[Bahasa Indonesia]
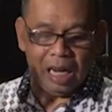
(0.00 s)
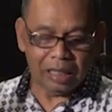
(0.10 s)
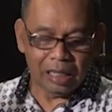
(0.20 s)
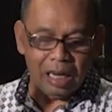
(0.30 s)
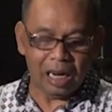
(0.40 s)

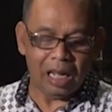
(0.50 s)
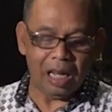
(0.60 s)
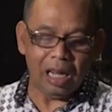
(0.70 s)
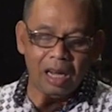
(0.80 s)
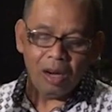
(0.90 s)

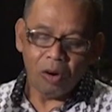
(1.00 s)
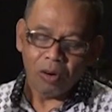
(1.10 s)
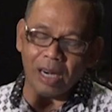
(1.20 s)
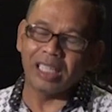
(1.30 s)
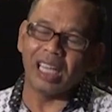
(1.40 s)
adalah
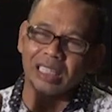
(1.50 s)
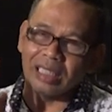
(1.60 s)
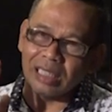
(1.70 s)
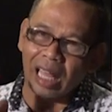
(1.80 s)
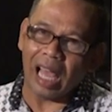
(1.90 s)
orang yang
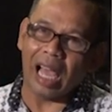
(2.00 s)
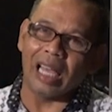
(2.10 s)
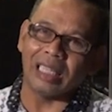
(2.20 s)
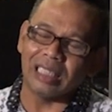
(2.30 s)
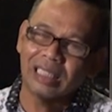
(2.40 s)

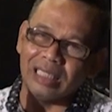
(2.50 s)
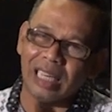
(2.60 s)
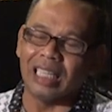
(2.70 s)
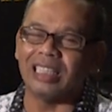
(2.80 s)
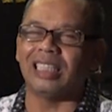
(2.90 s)
taat
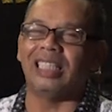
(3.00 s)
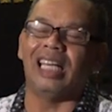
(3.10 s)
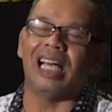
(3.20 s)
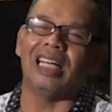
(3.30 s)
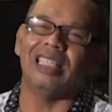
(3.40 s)
dan
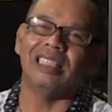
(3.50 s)
setia.